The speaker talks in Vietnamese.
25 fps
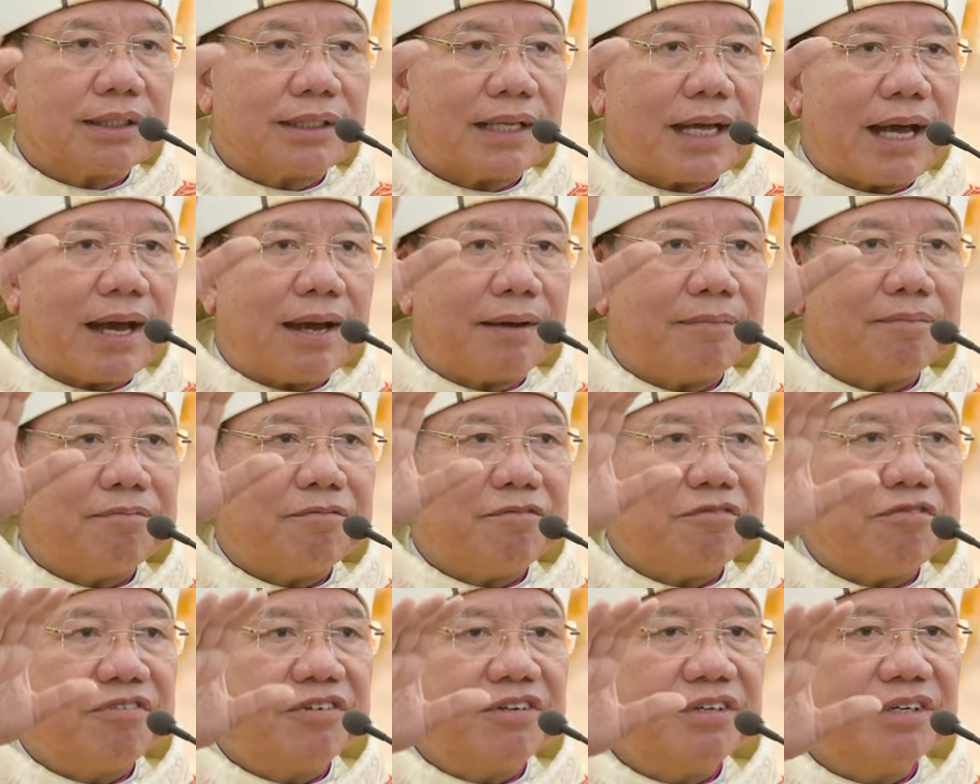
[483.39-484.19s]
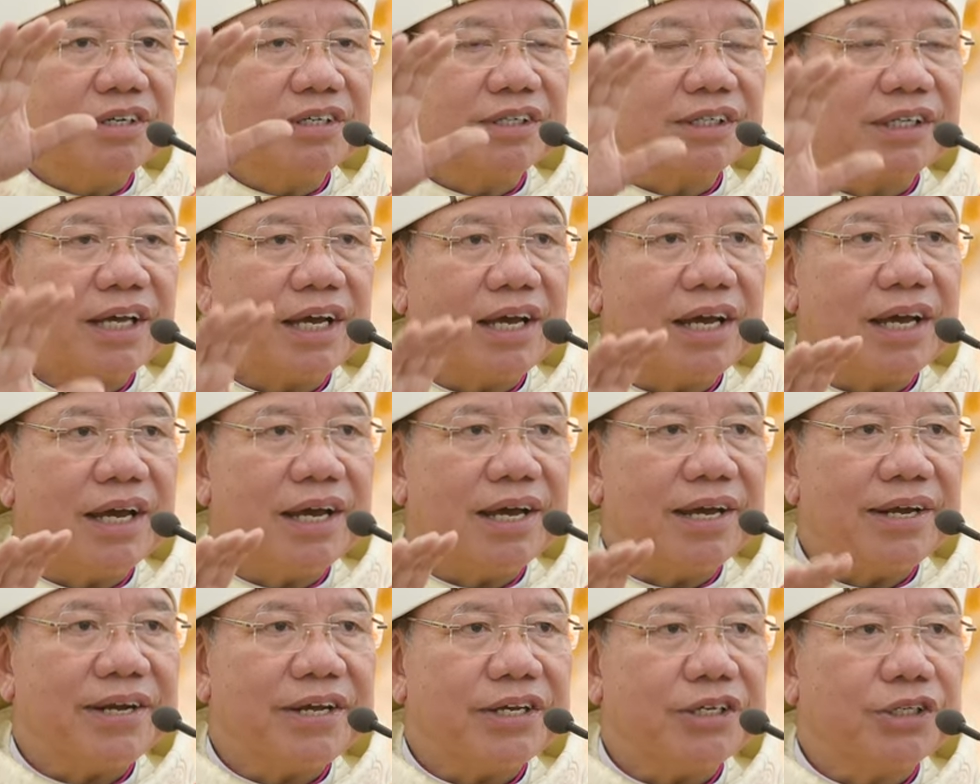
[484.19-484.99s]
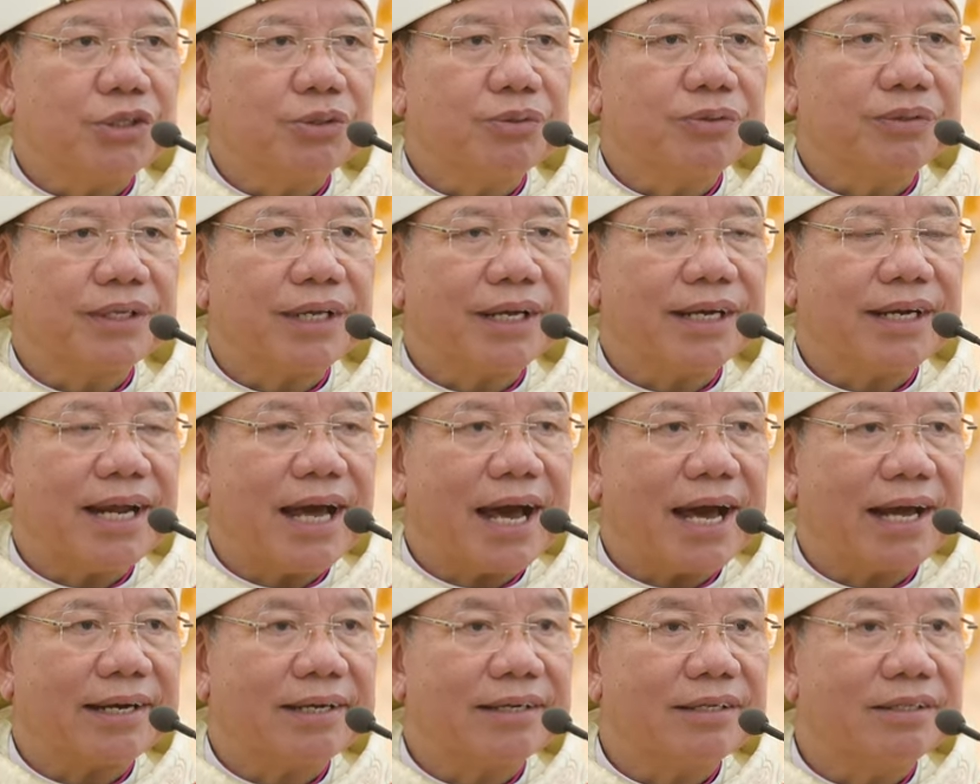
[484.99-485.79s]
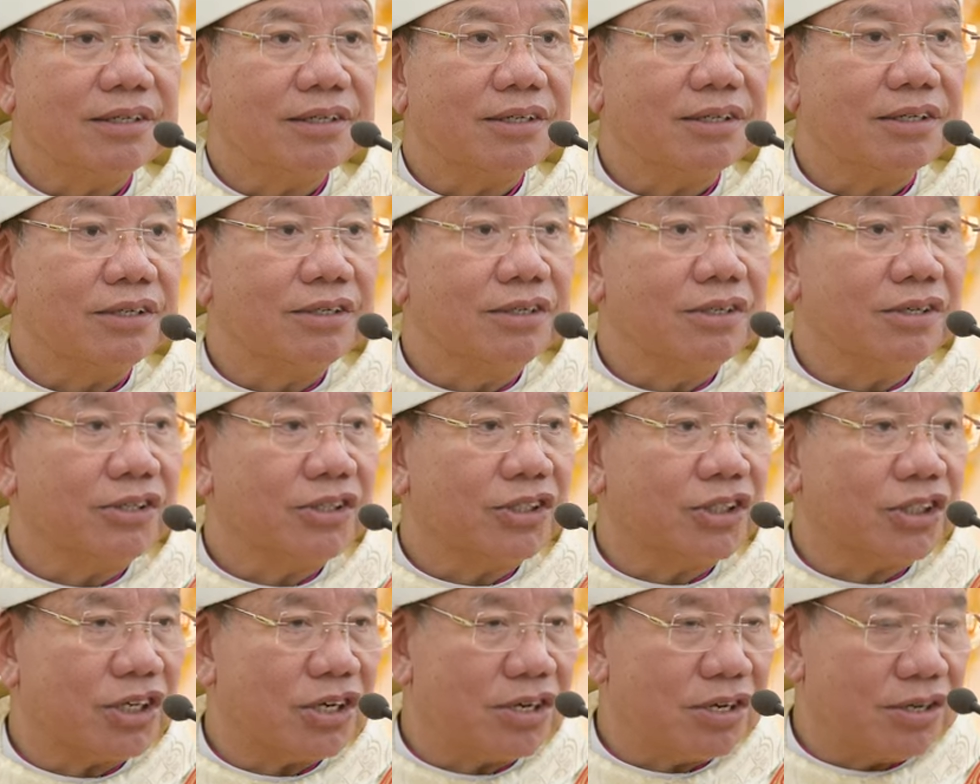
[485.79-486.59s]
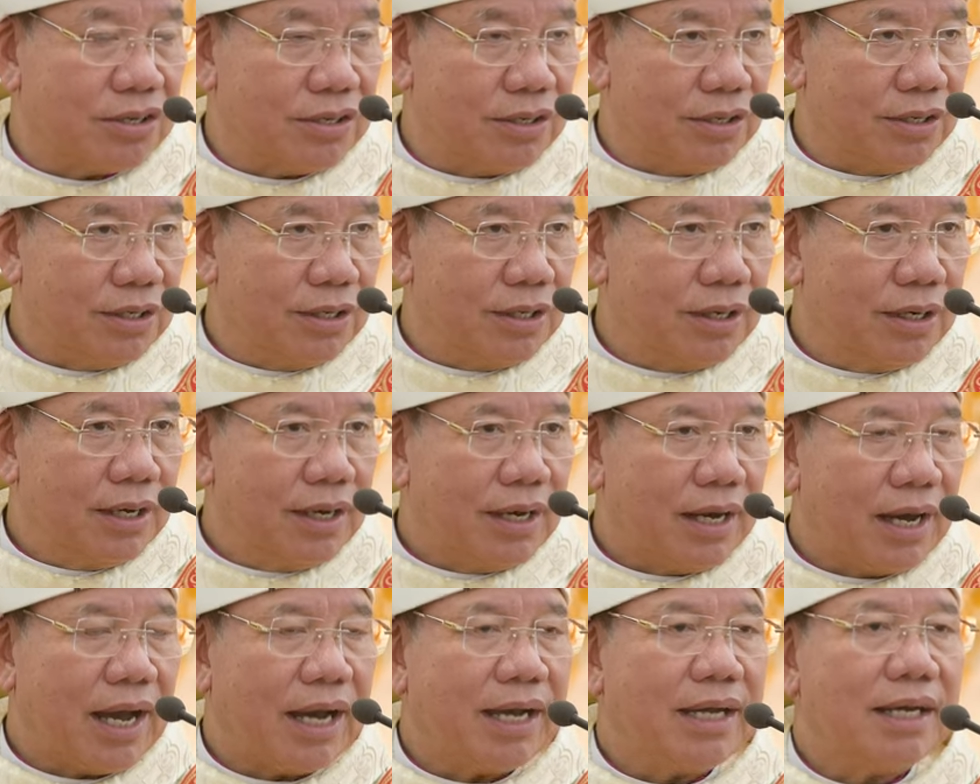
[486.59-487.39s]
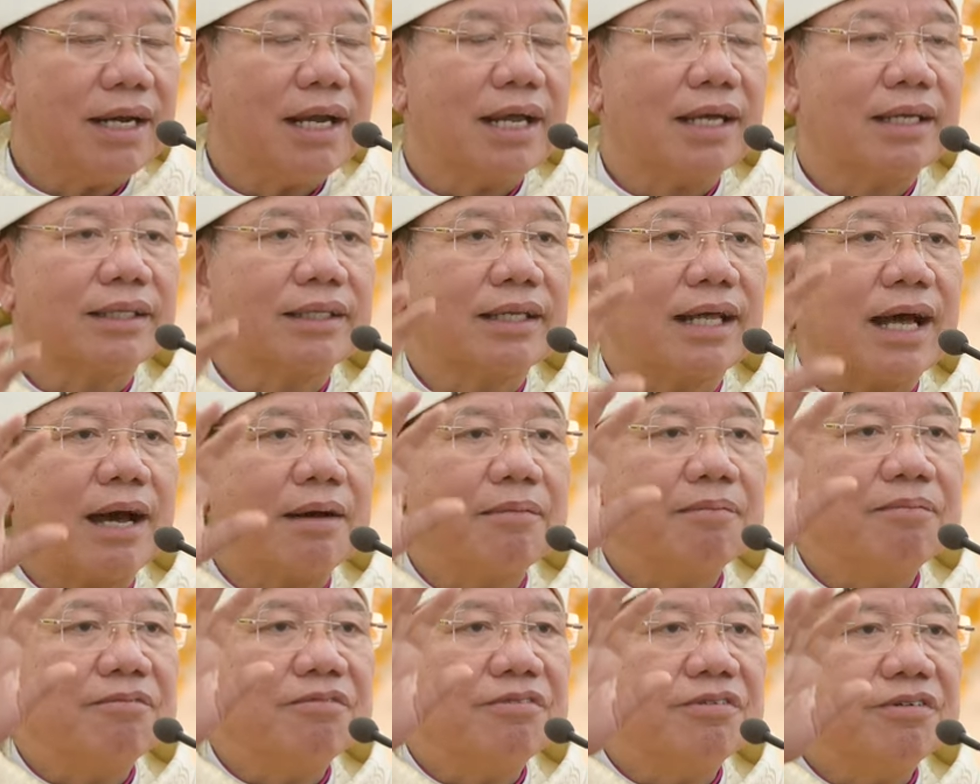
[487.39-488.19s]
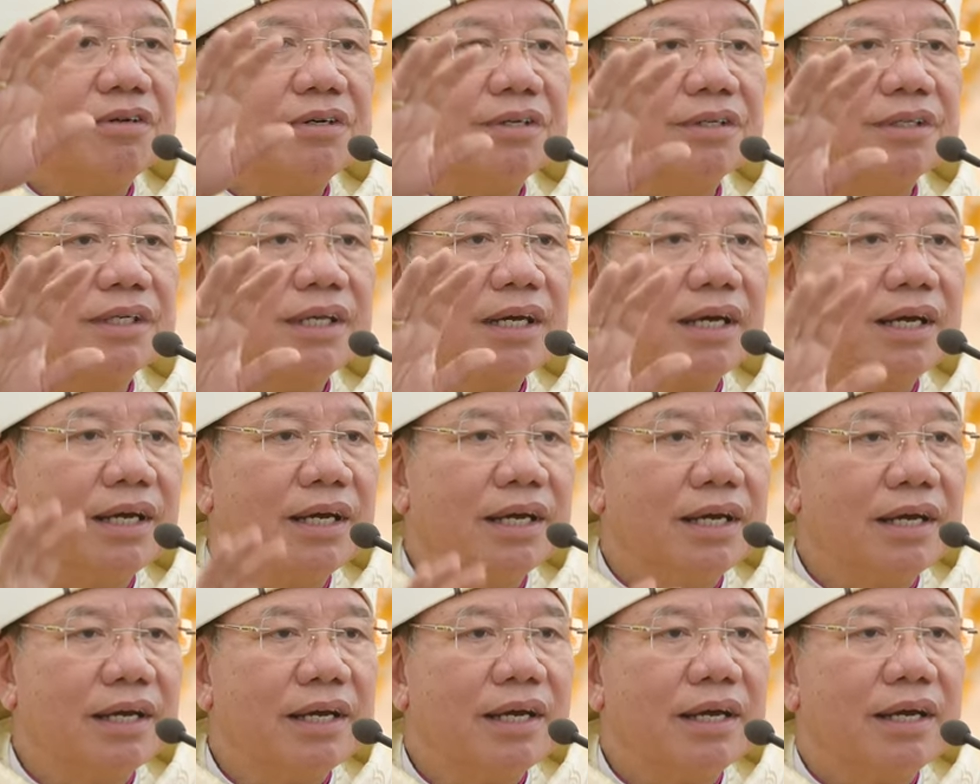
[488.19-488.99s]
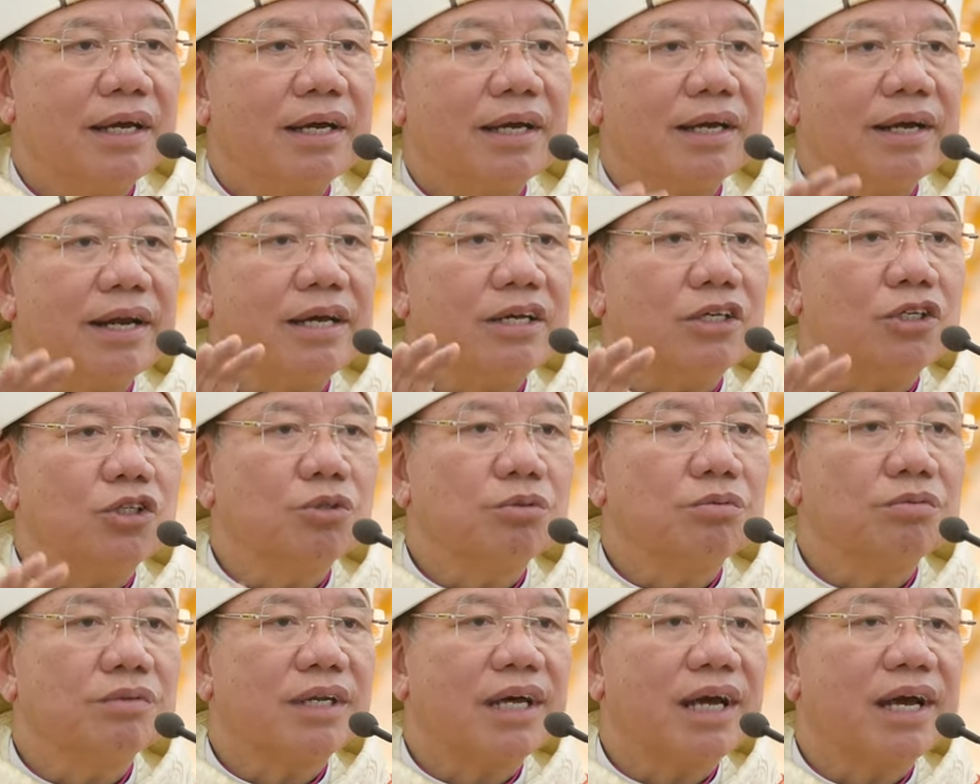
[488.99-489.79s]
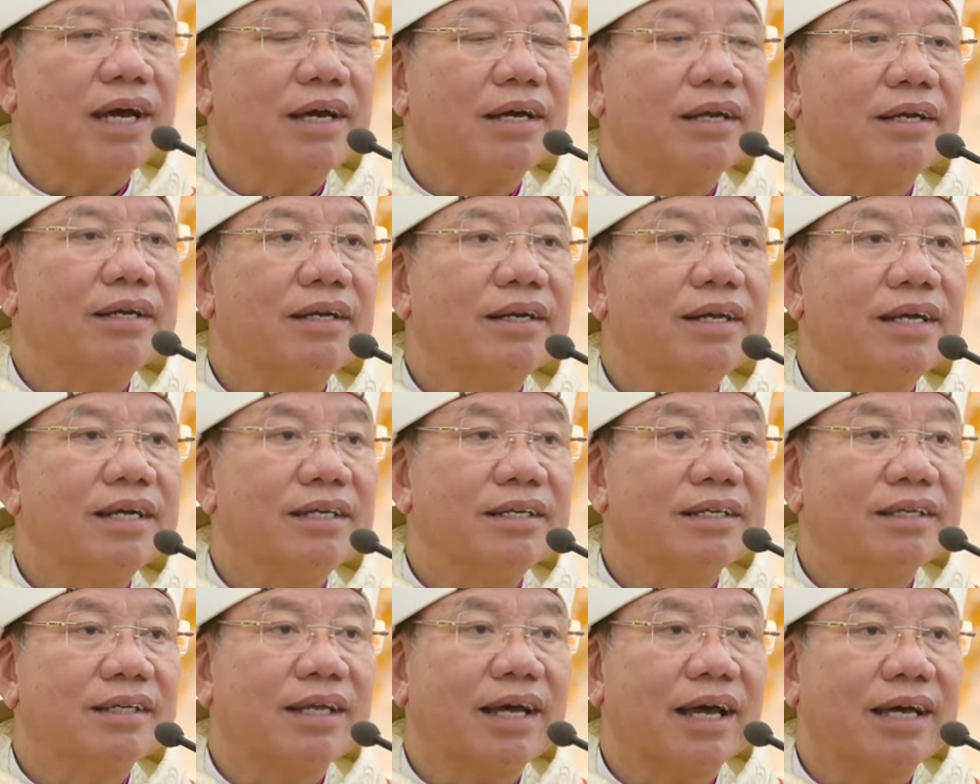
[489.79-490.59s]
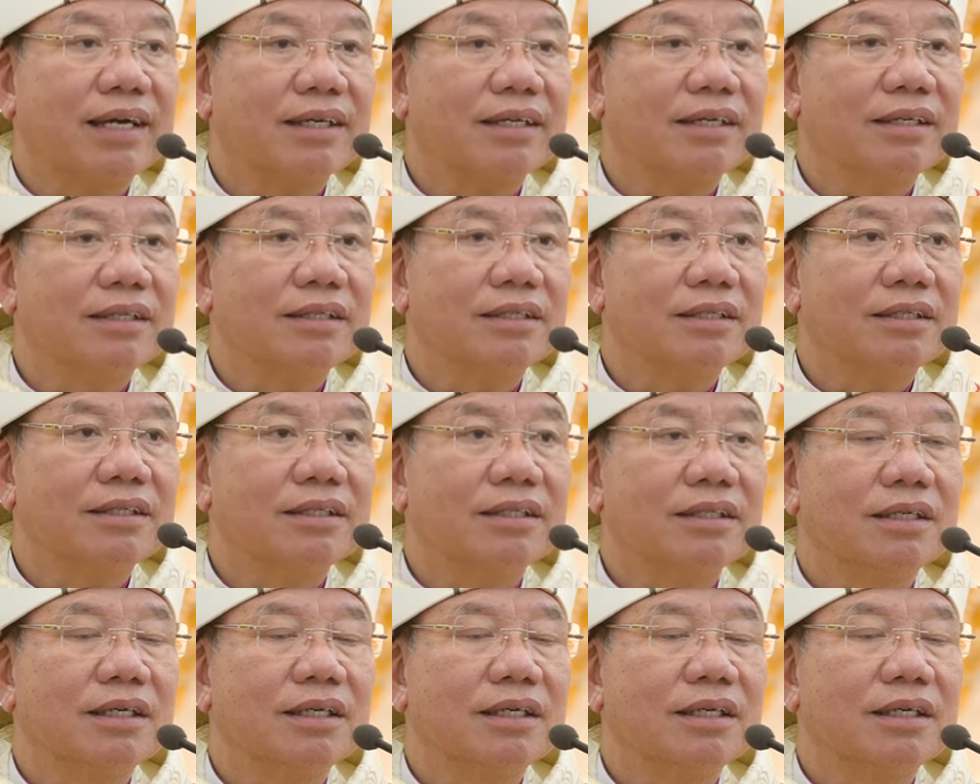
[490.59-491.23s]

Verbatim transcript: tám phương thế để chúng ta đạt được nước trời hay là tám phương thế để chúng ta nên thánh.